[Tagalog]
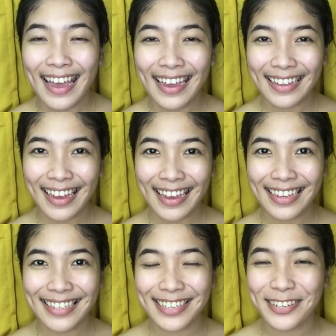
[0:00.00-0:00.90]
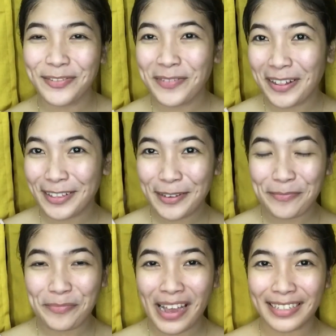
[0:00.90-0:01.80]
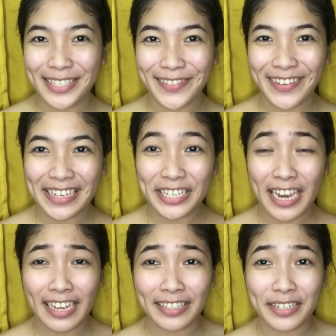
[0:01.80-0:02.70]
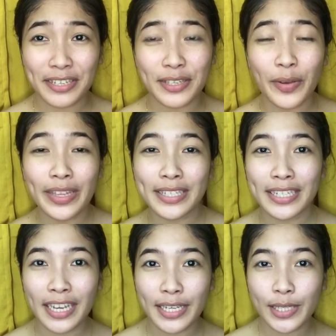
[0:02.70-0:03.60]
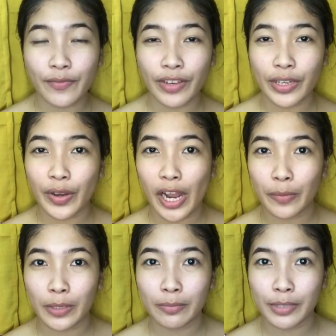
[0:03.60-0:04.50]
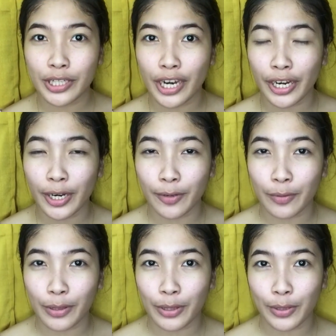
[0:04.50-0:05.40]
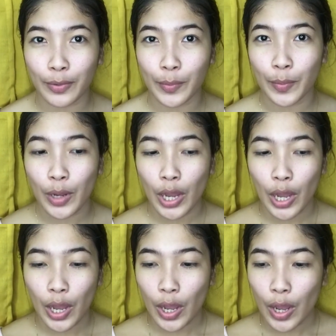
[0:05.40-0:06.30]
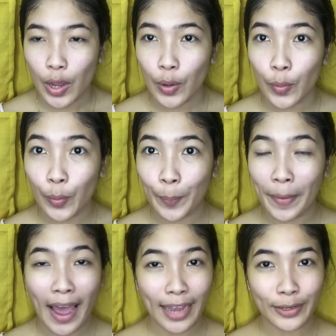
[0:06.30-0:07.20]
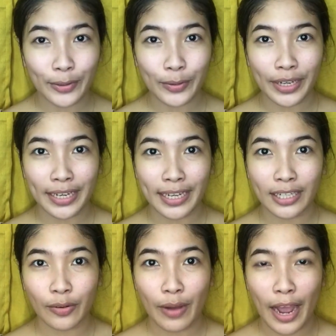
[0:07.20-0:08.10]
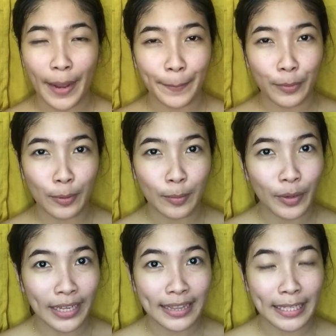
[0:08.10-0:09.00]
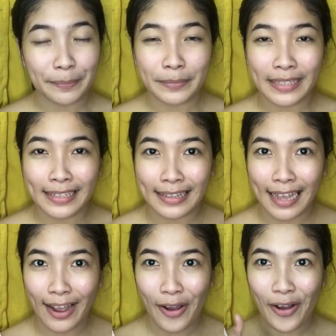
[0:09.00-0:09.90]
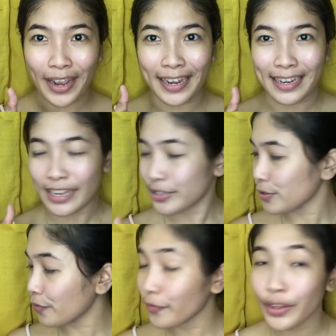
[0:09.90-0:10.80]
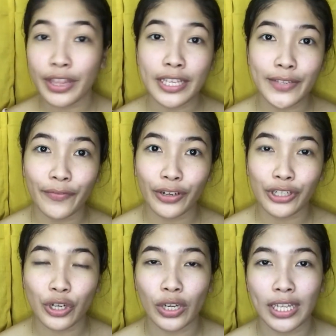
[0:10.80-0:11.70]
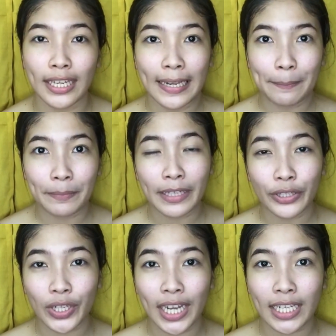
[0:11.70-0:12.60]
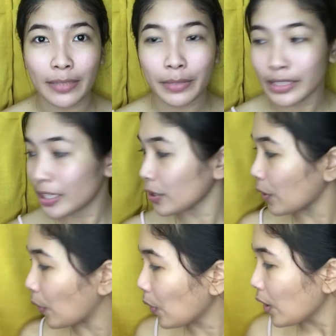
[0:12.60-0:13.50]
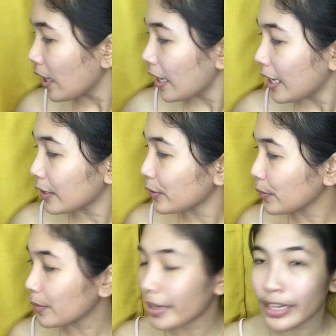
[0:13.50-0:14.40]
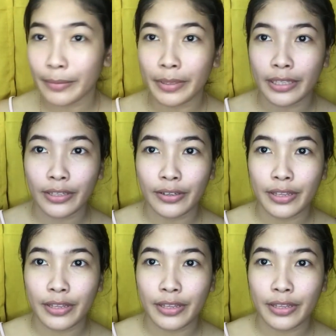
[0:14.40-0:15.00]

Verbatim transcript: Hi guys and welcome back to my channel. So in today's video, I will be sharing with you kung paano ko ginagawa ang pulbo at lip tint lang okay na. So for this version, hindi lip tint yung gagamitin ko. Ito yung gagamitin ko.